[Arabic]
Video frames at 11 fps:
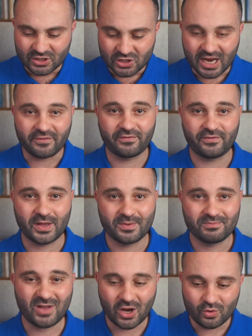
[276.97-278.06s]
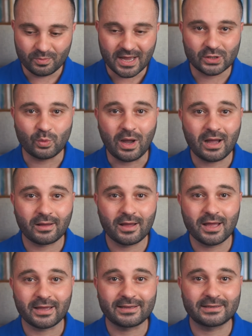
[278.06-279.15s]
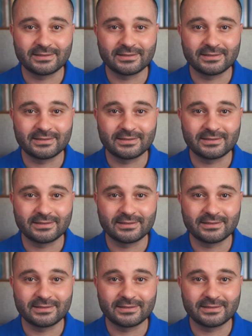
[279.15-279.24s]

جافة معلومات وحقائق